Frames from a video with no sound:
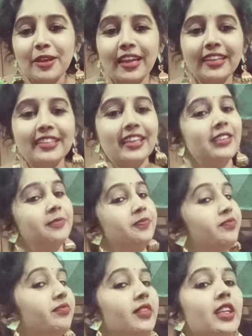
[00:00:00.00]
में है क्या
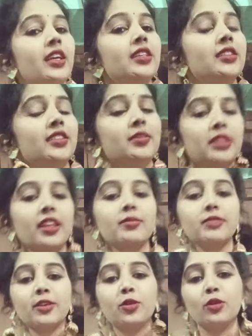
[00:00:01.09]
कि मतलब
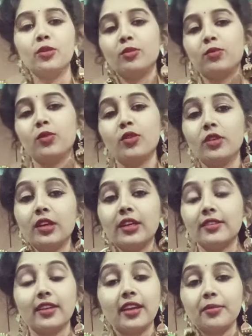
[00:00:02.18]
देखो वो
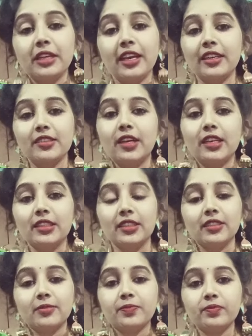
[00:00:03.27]
गर्मी आने वाली
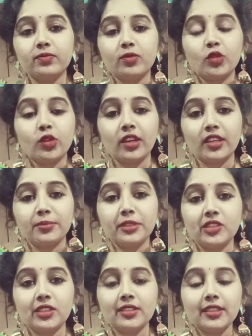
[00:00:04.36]
है तो
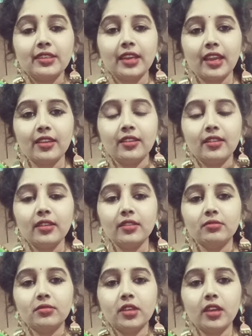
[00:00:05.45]
गर्मी जैसे ही आएगी
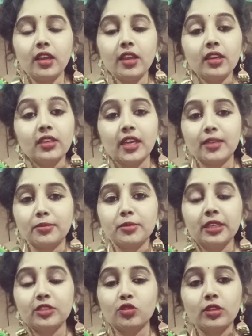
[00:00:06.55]
ना गर्मी
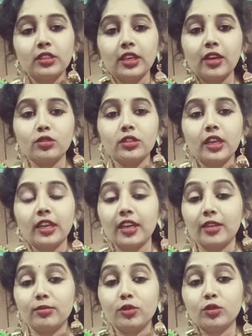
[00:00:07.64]
में एक्चुअली क्या होता है
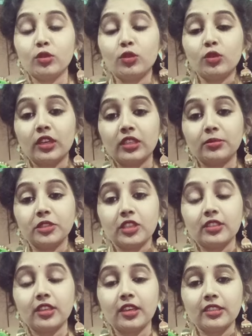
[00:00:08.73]
हम लोगों को गर्मी
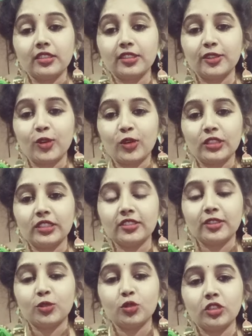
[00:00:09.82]
ज़्यादा लगती है और अच्छे
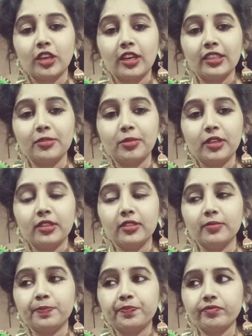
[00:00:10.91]
से कुछ खा नहीं पाते